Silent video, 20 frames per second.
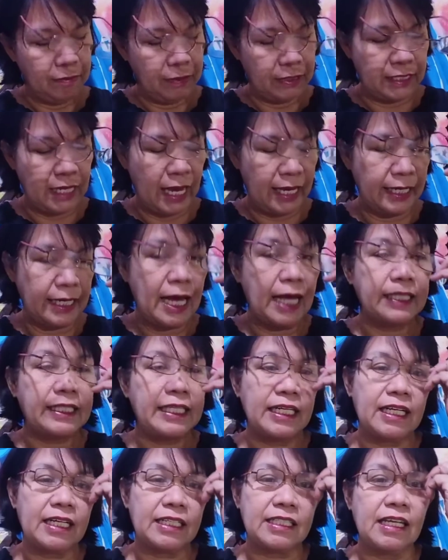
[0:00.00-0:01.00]
sahin
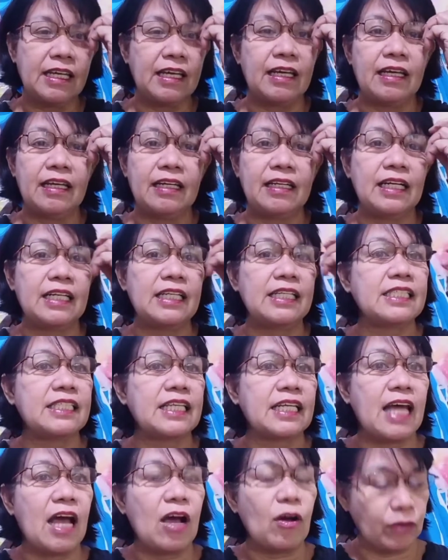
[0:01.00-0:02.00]
natin kasi
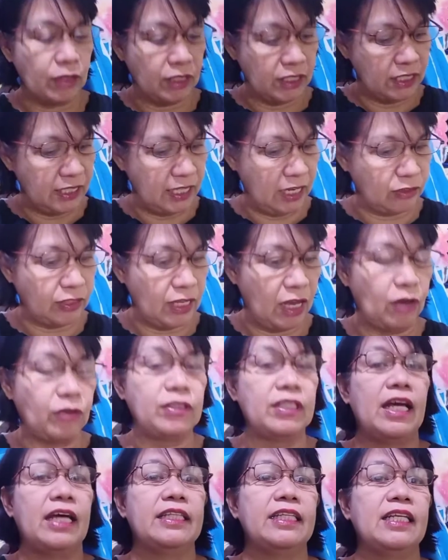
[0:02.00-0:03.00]
naglista na ako ng shout
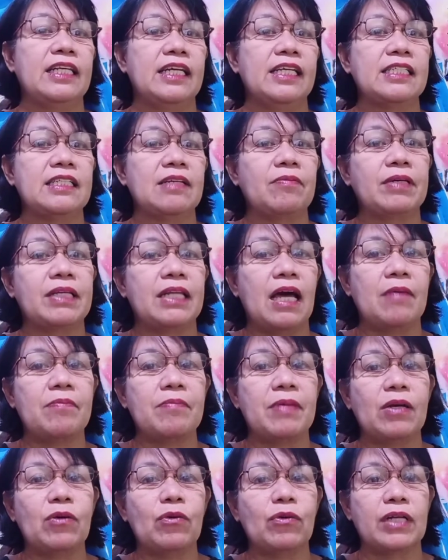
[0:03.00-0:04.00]
out natin kasi
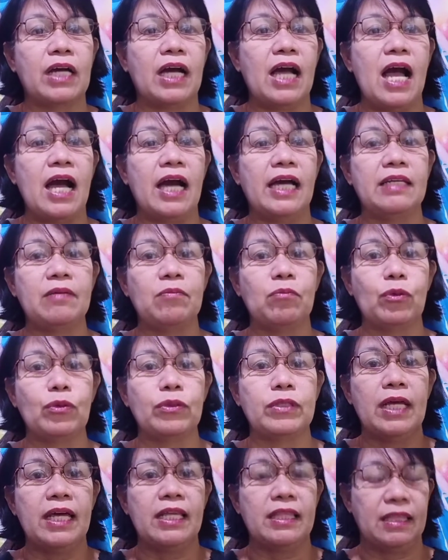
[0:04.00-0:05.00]
marami kong
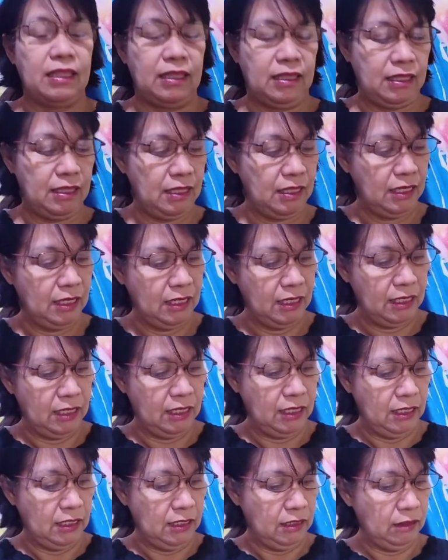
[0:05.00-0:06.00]
nakakalimutan.
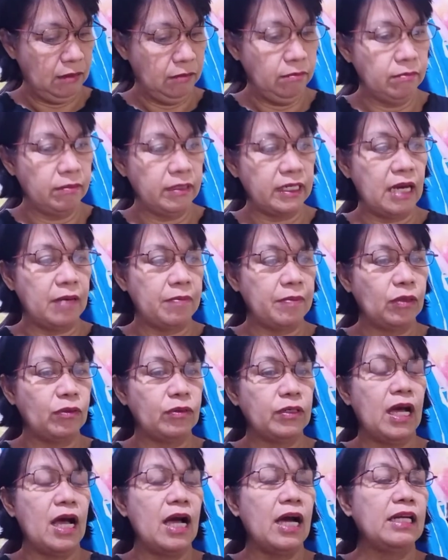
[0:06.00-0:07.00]
Marami
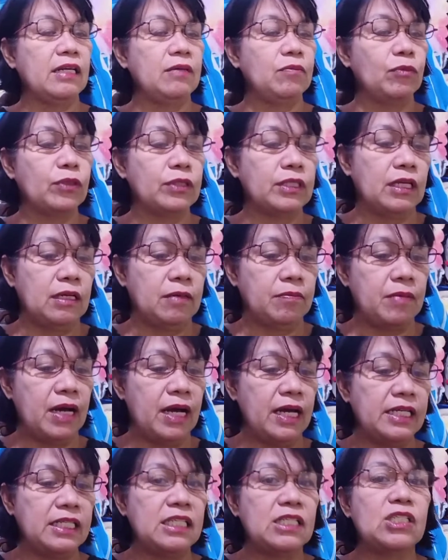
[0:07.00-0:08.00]
kong nakakalimutan ng
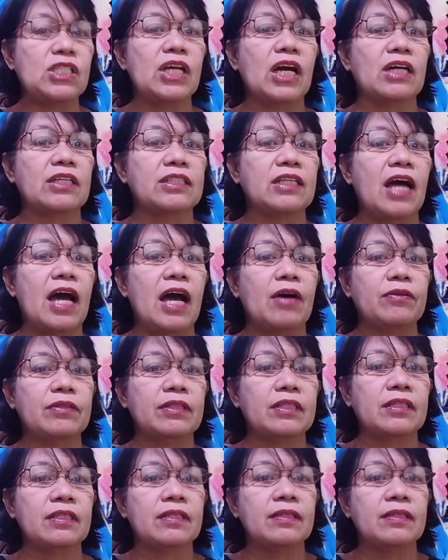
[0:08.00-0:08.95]
mga isi-shout out.